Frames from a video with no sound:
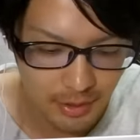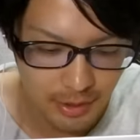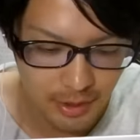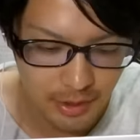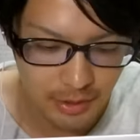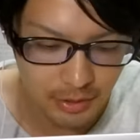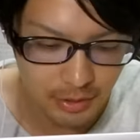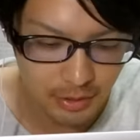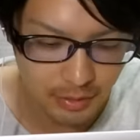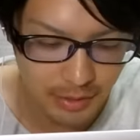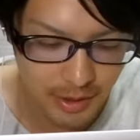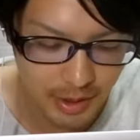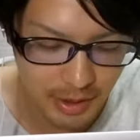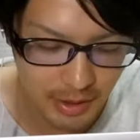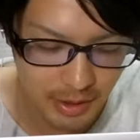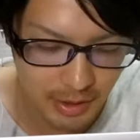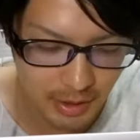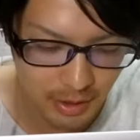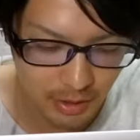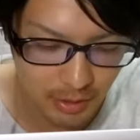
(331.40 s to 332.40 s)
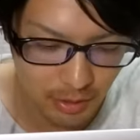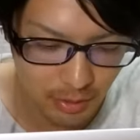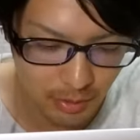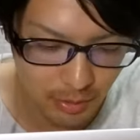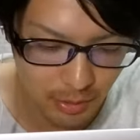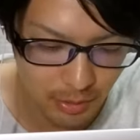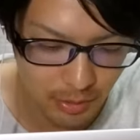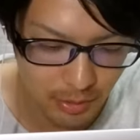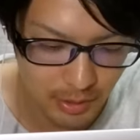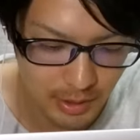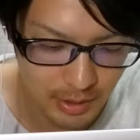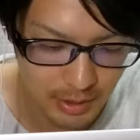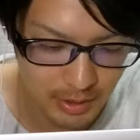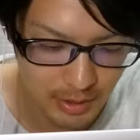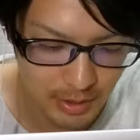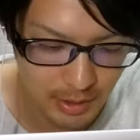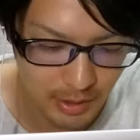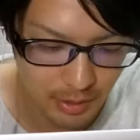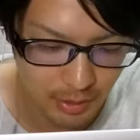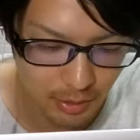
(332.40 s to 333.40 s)
で、ちょっと見えてたと思うんで
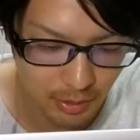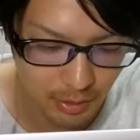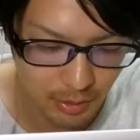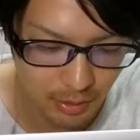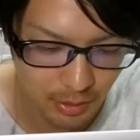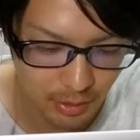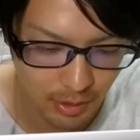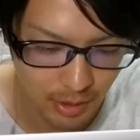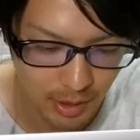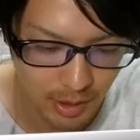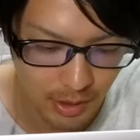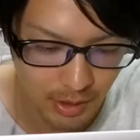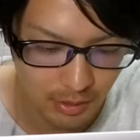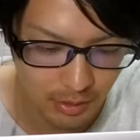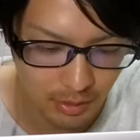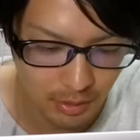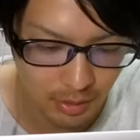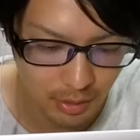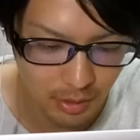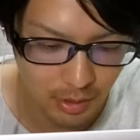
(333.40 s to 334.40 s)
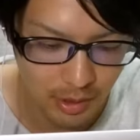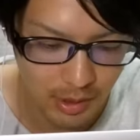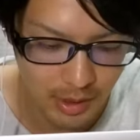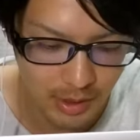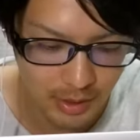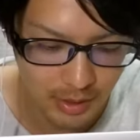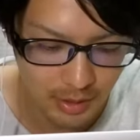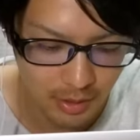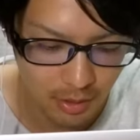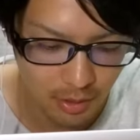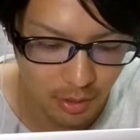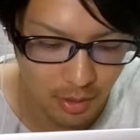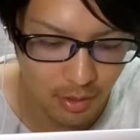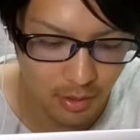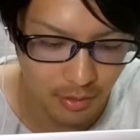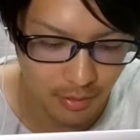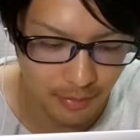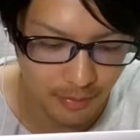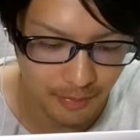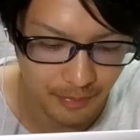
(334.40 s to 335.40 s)
すけど、あの、このね、
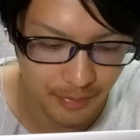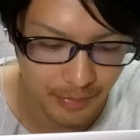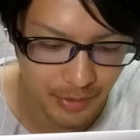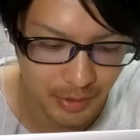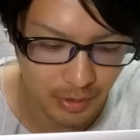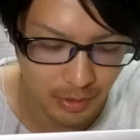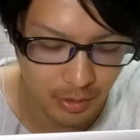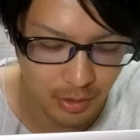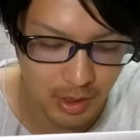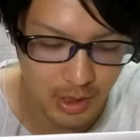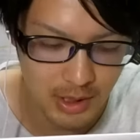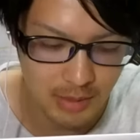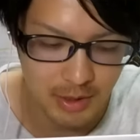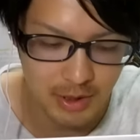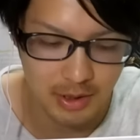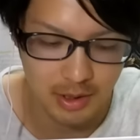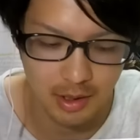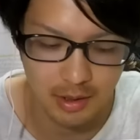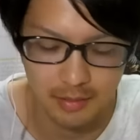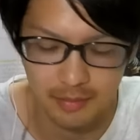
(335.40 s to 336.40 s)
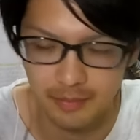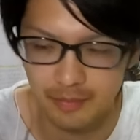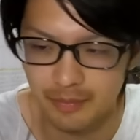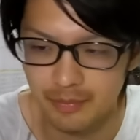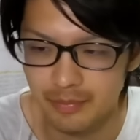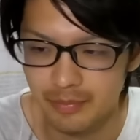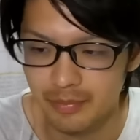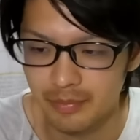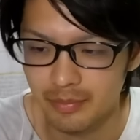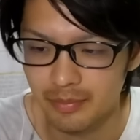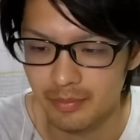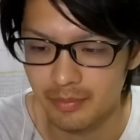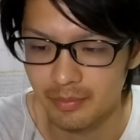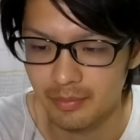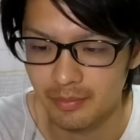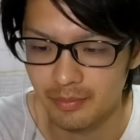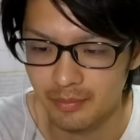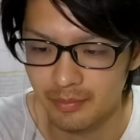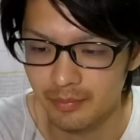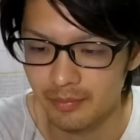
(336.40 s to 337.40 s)
本、公開しました。
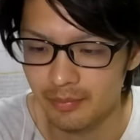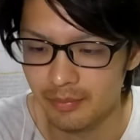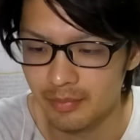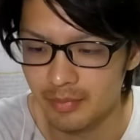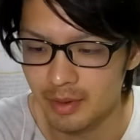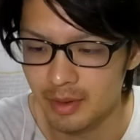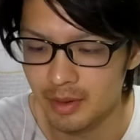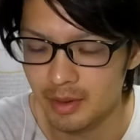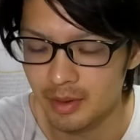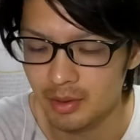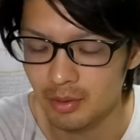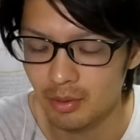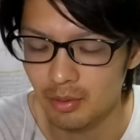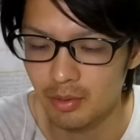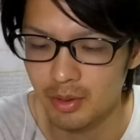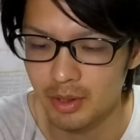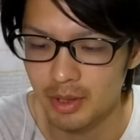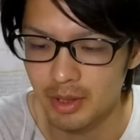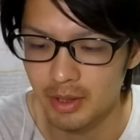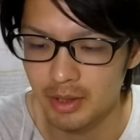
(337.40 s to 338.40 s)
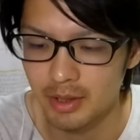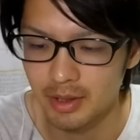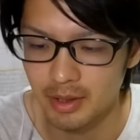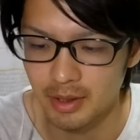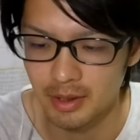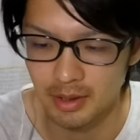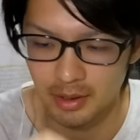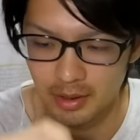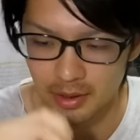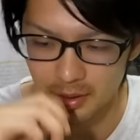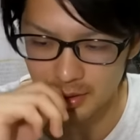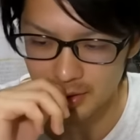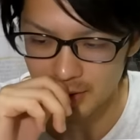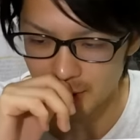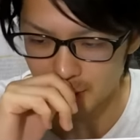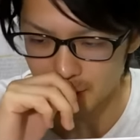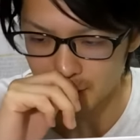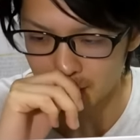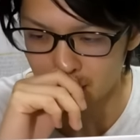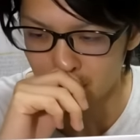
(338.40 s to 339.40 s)
うん。どのキャラに
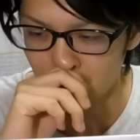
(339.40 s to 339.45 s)
使用し